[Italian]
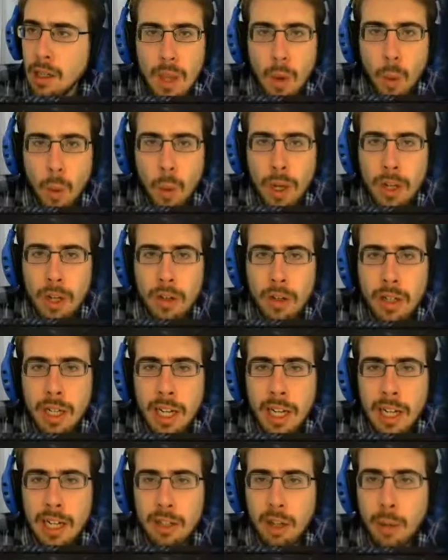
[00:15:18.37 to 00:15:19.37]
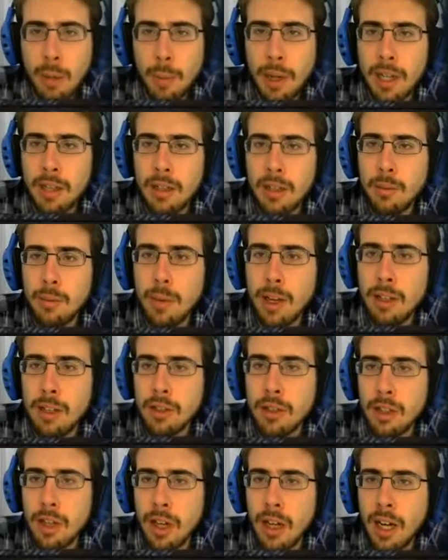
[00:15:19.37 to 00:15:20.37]
Qua non ne hanno a parte di
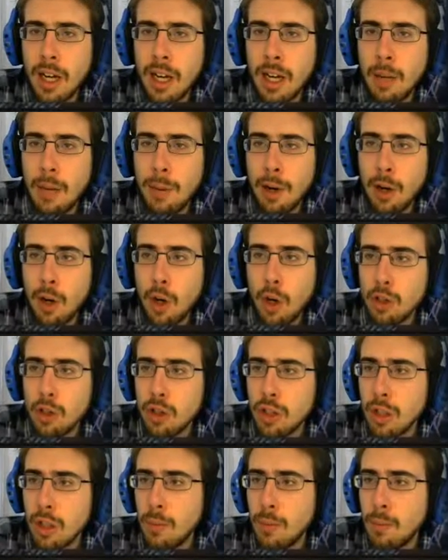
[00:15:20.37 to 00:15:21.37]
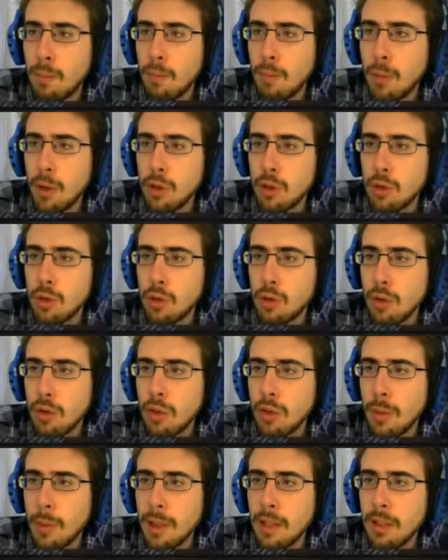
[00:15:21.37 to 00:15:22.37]
Baldrick L, ma costano
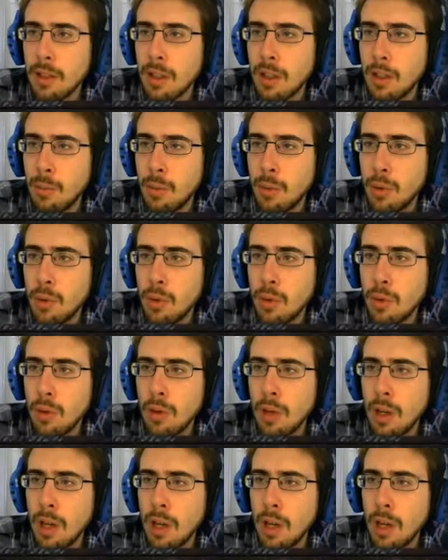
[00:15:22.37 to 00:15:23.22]
mostruosamente di più.